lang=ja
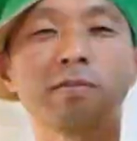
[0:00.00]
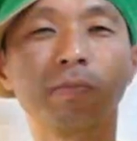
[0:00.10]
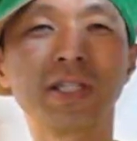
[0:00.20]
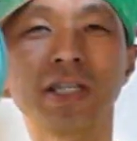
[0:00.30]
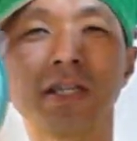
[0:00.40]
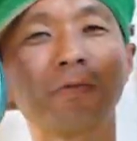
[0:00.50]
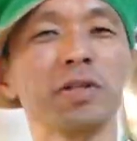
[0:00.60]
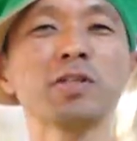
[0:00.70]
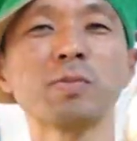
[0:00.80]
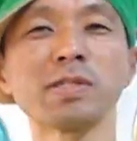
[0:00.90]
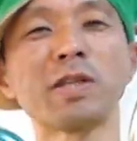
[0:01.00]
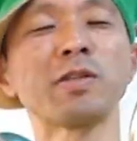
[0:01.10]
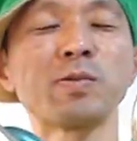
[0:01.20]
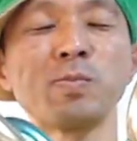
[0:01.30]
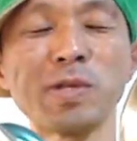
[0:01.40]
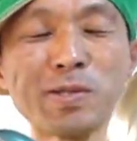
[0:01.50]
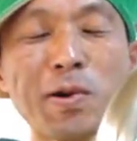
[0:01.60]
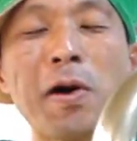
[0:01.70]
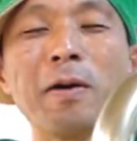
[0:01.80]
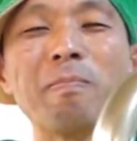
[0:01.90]
みんなでクリスマス楽しみま
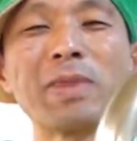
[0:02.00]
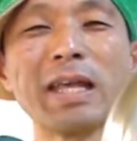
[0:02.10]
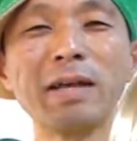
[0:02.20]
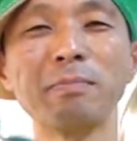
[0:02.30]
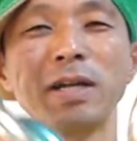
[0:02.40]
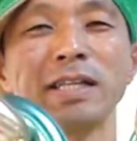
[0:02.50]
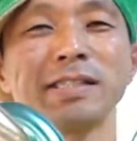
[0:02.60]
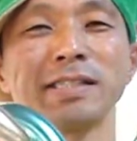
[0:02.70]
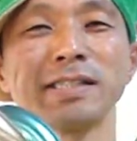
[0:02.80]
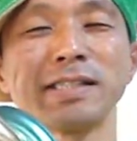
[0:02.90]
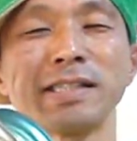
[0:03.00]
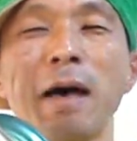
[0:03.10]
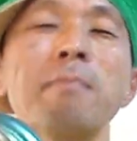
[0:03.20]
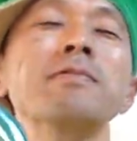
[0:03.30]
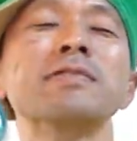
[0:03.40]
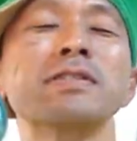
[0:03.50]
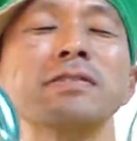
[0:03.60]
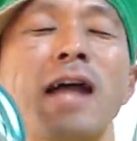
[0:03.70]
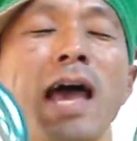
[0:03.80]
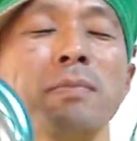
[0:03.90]
しょう Please
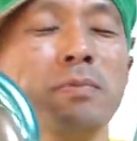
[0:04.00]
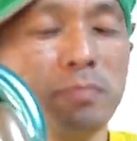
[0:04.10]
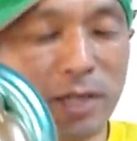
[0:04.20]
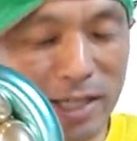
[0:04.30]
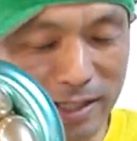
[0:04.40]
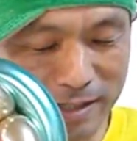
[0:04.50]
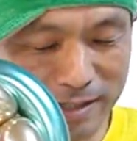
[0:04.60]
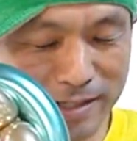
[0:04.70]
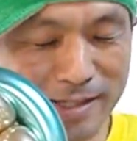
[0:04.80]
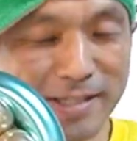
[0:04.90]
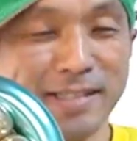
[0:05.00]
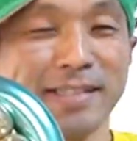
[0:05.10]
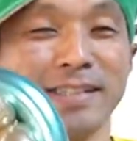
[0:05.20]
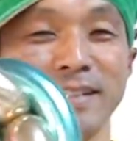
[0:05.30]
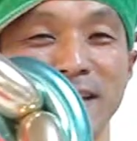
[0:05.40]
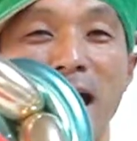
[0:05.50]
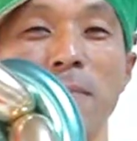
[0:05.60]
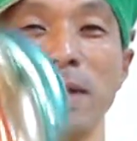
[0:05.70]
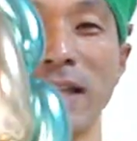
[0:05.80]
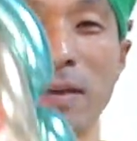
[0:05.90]
subscribe please じゃあ
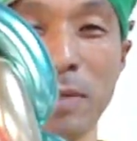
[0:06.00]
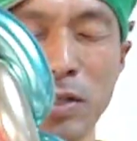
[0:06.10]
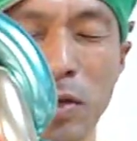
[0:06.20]
また会いましょう